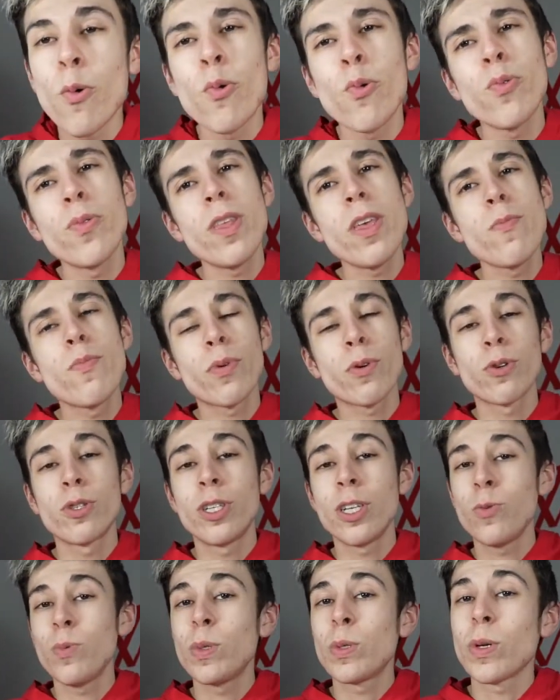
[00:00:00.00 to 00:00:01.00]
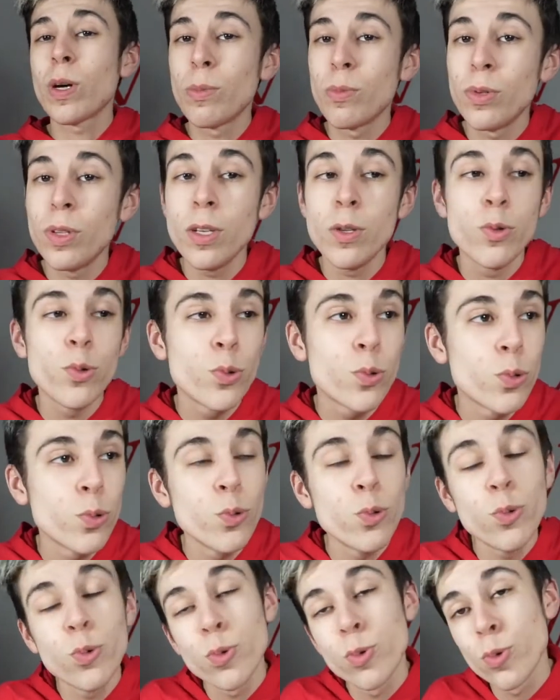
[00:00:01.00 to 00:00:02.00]
On est proche des 800 abonnés, du
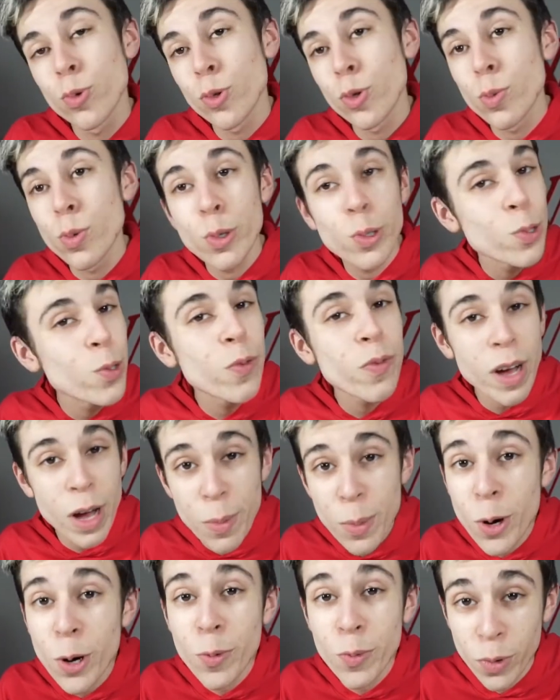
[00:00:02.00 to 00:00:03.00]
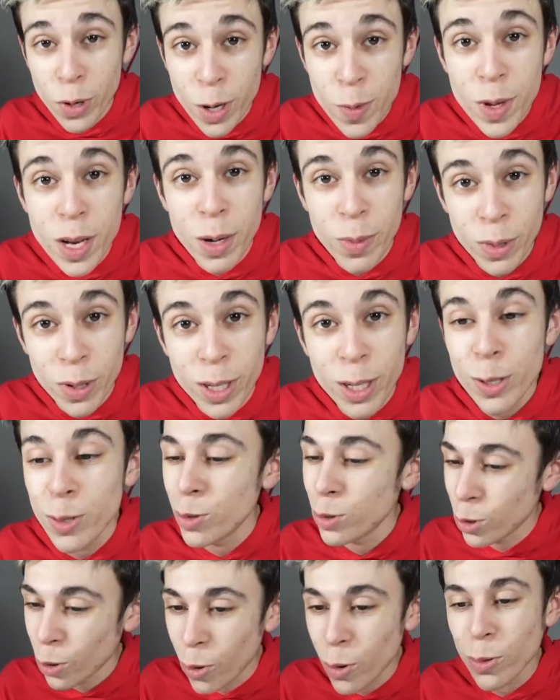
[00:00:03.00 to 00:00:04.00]
coup, je me chauffe à mort pour les 1000 abonnés. Je
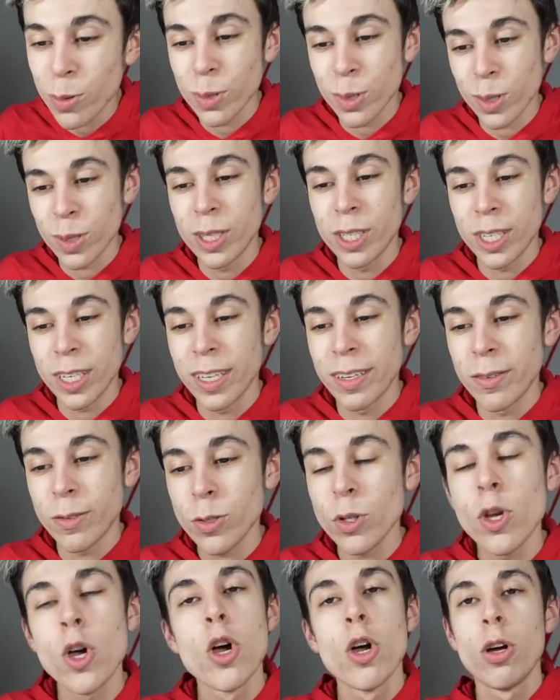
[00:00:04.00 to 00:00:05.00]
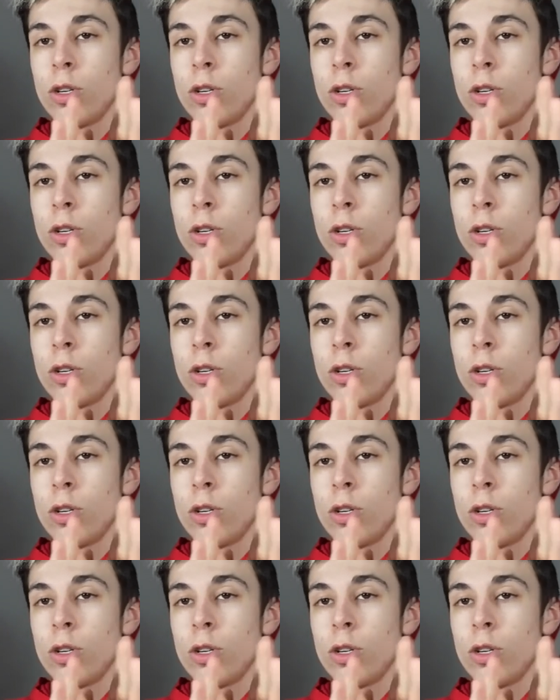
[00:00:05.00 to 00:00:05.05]
suis trop content déjà d'avance.